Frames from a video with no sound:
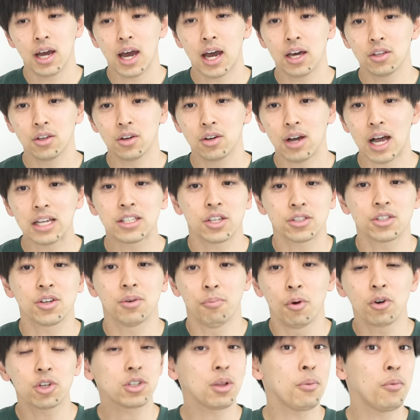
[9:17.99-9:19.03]
あの、あ、そうそ
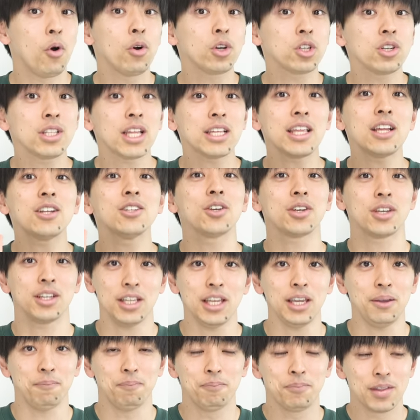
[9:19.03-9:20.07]
う、目標、目標立てるとき
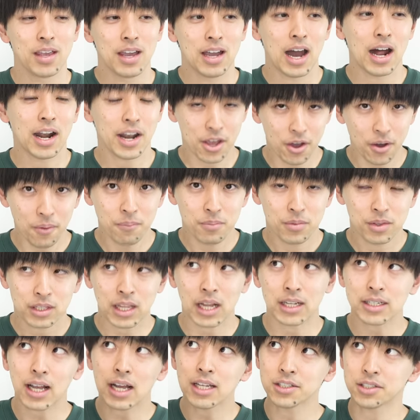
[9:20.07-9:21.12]
に、あれよ、
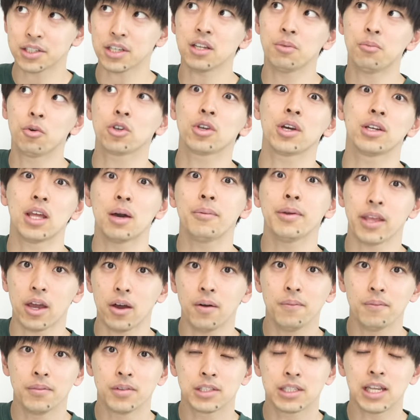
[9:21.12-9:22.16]
高すぎる目標はダメだ
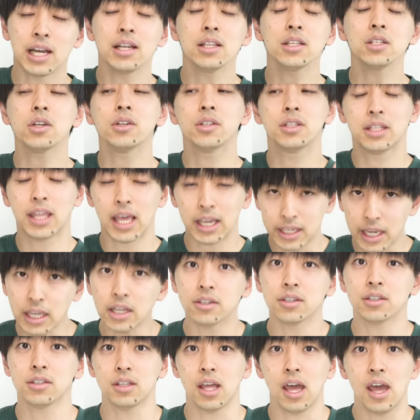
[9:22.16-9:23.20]
よ。ちゃんとでき
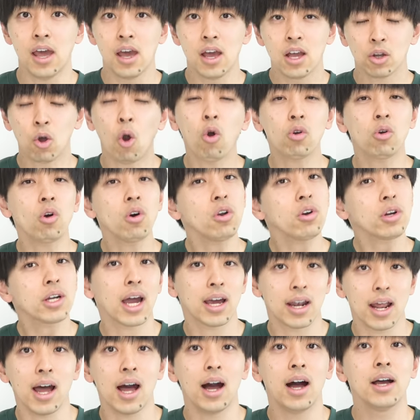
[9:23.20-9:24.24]
るって。心
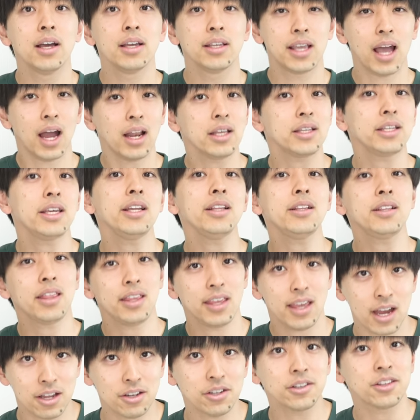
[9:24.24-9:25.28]
からやりきって
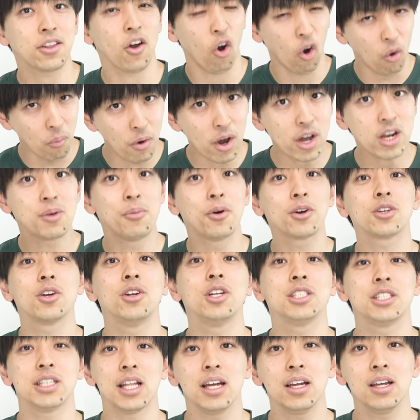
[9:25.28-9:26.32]
やるって思える目標
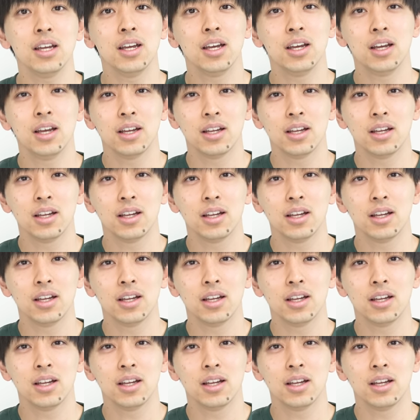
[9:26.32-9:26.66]
にしな。